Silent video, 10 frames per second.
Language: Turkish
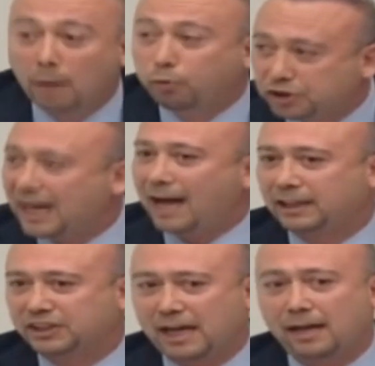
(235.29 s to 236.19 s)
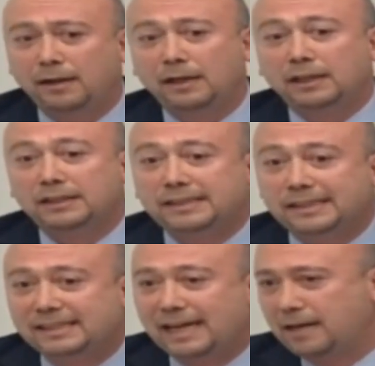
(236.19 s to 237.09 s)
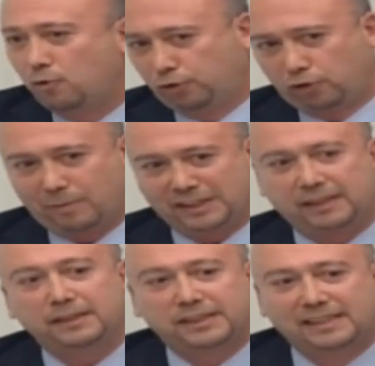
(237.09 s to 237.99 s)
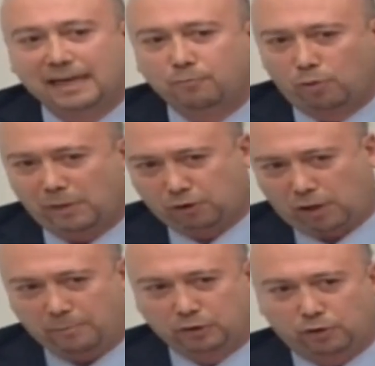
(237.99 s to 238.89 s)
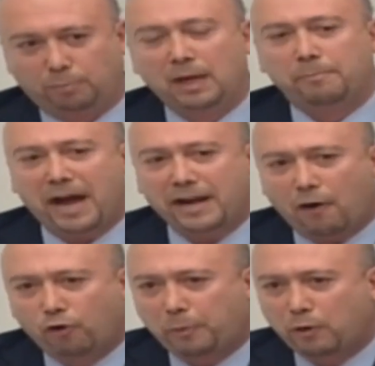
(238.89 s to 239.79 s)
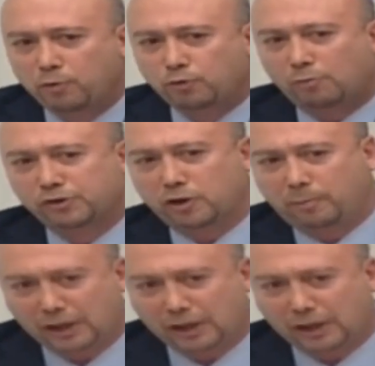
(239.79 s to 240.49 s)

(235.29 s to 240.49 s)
Bu sadece sizlerin uydurması, sizlerin bulması olan bir durum. Ben Avrupa Uyum Komisyonu